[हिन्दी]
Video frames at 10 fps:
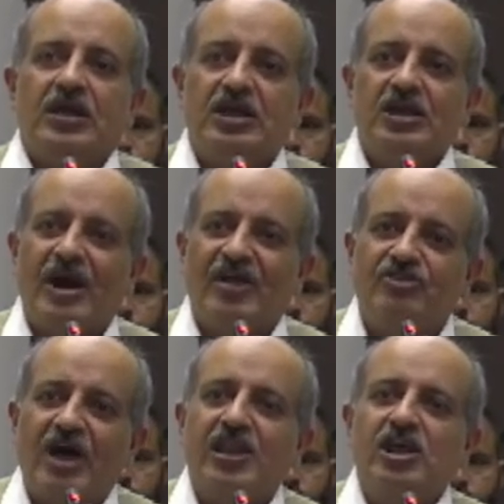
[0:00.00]

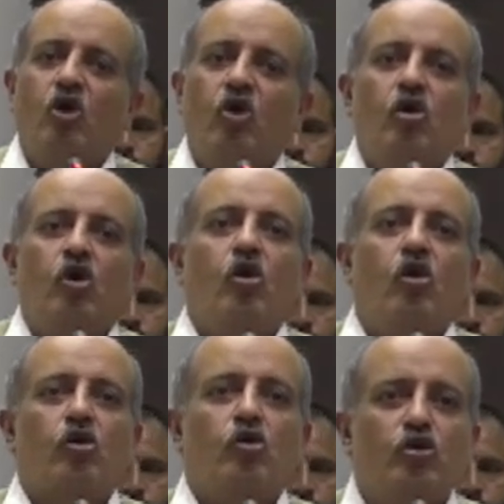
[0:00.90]
ईमानदारी हो
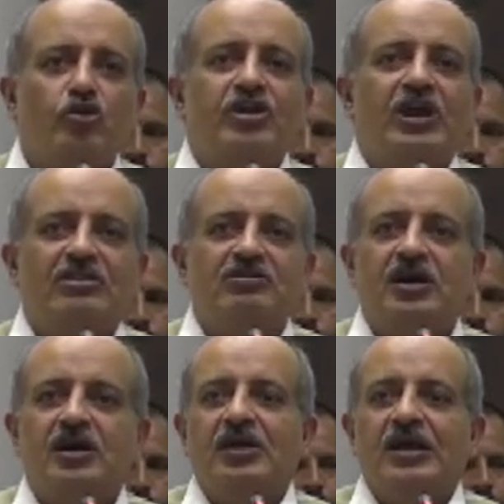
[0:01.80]
और उसके
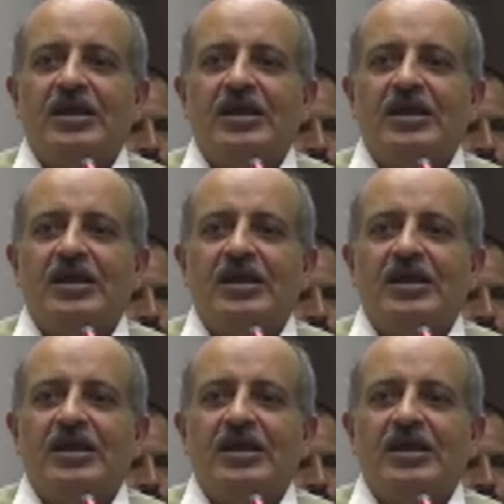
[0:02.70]
अंदर